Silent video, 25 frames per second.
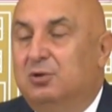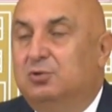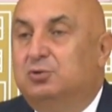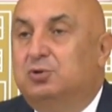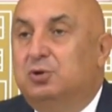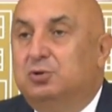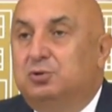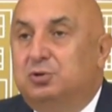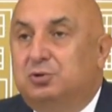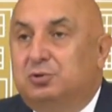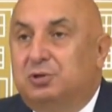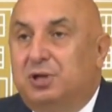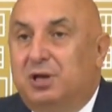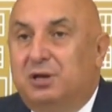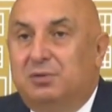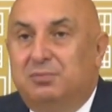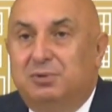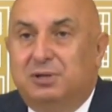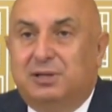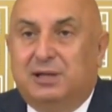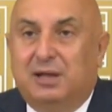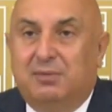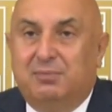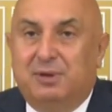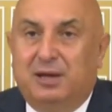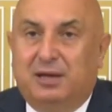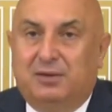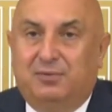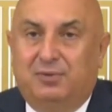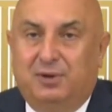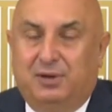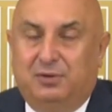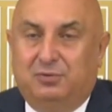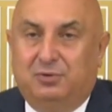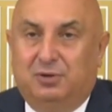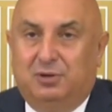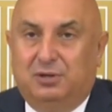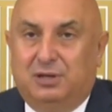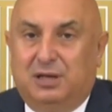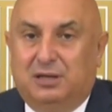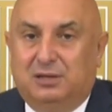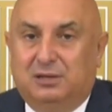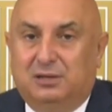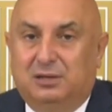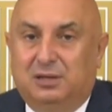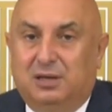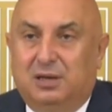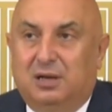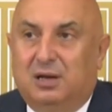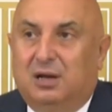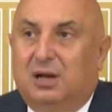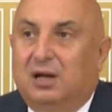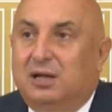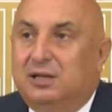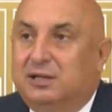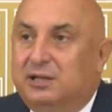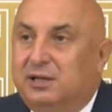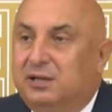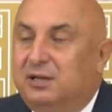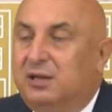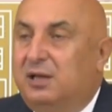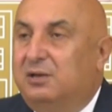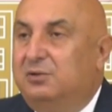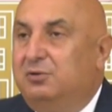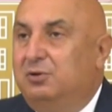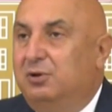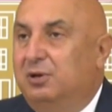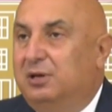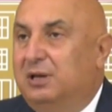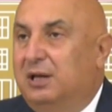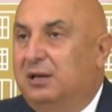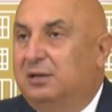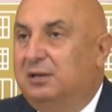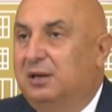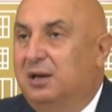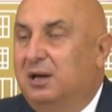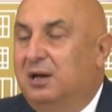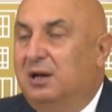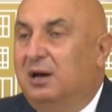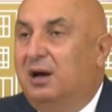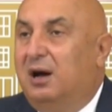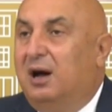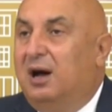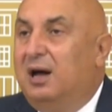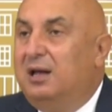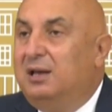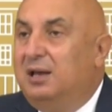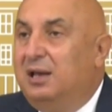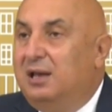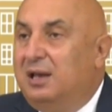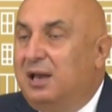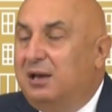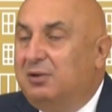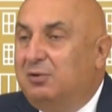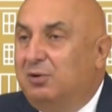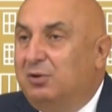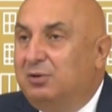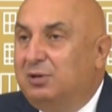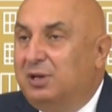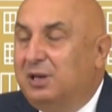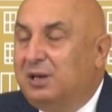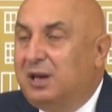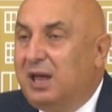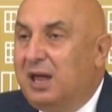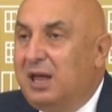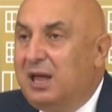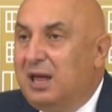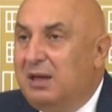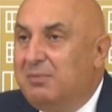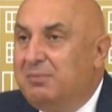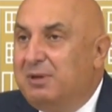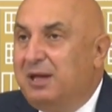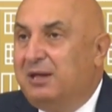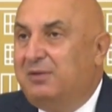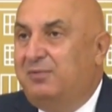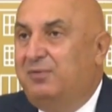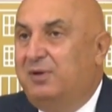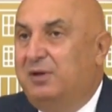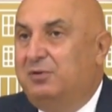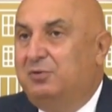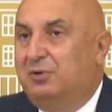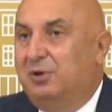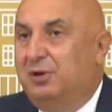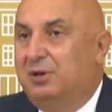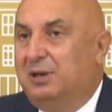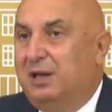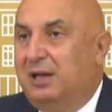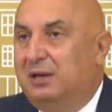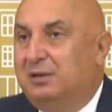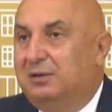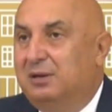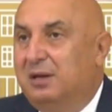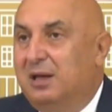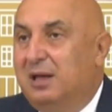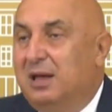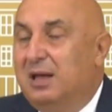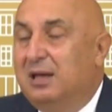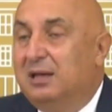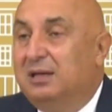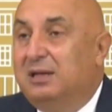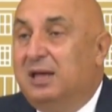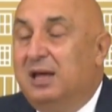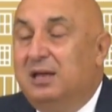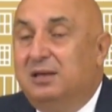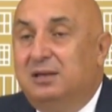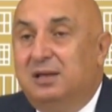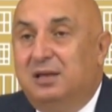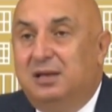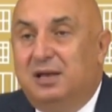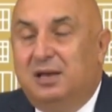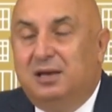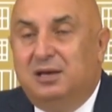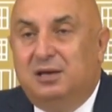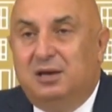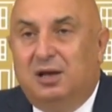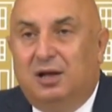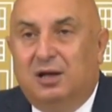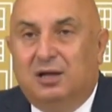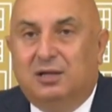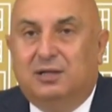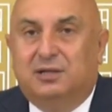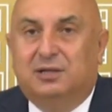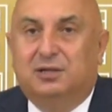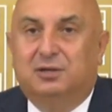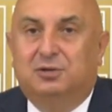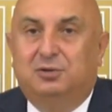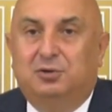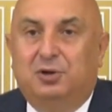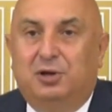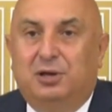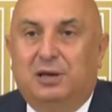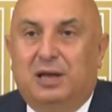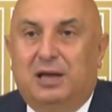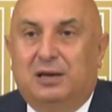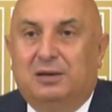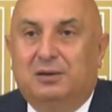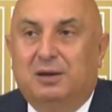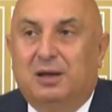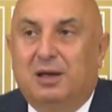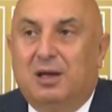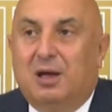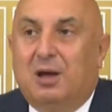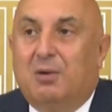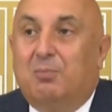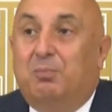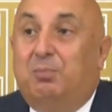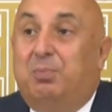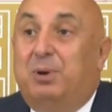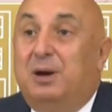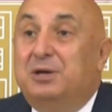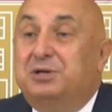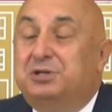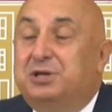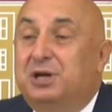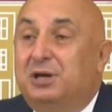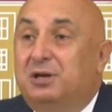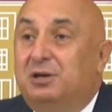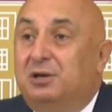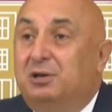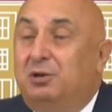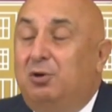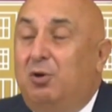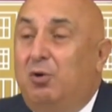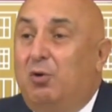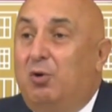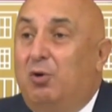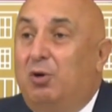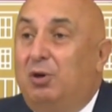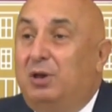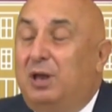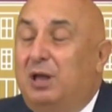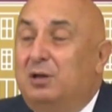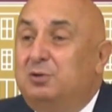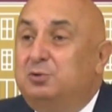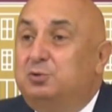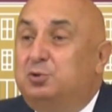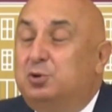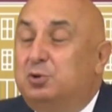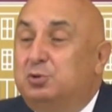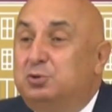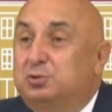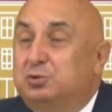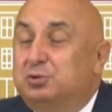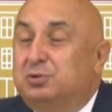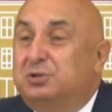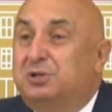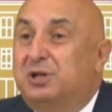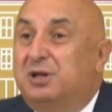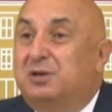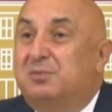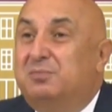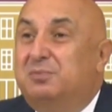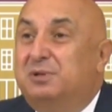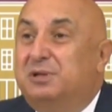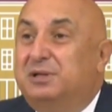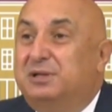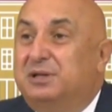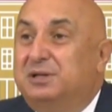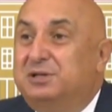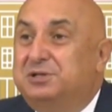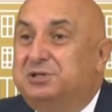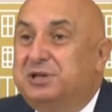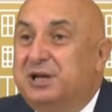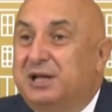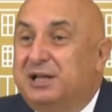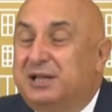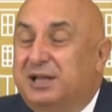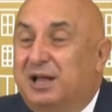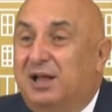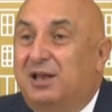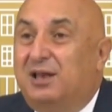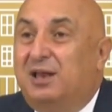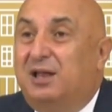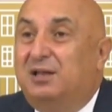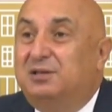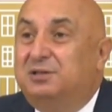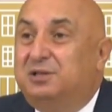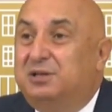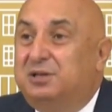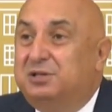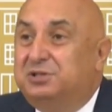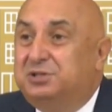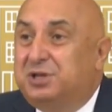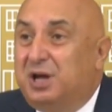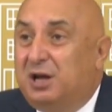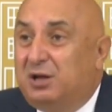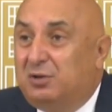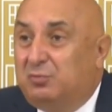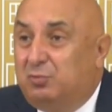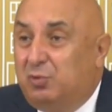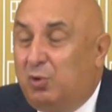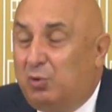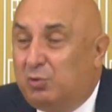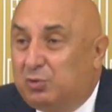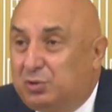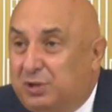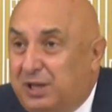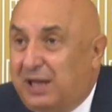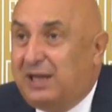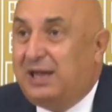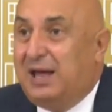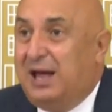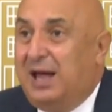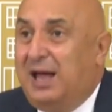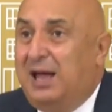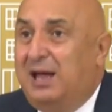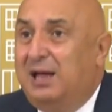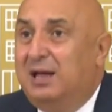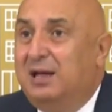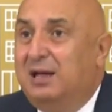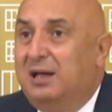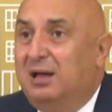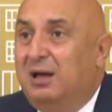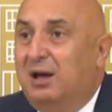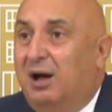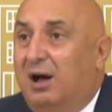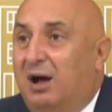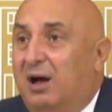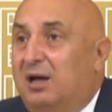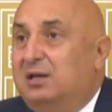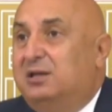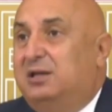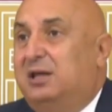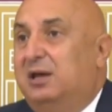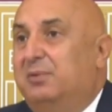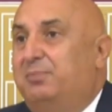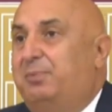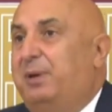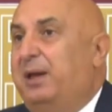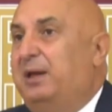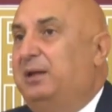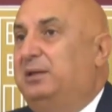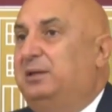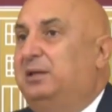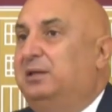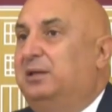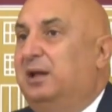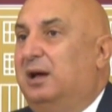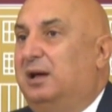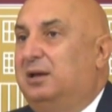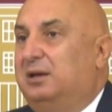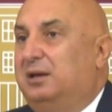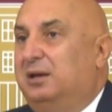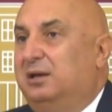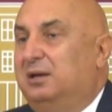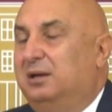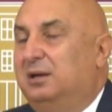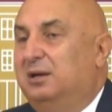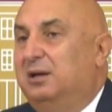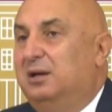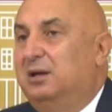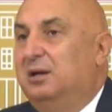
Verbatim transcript: Çocuklarımız emek veriyorlar, hazırlanıyorlar. Aileler onlara emek veriyorlar. Kendilerini hazırlıyorlar. Başarılı olan çocuklarımızı cezalandıracak noktaya AKP iktidarı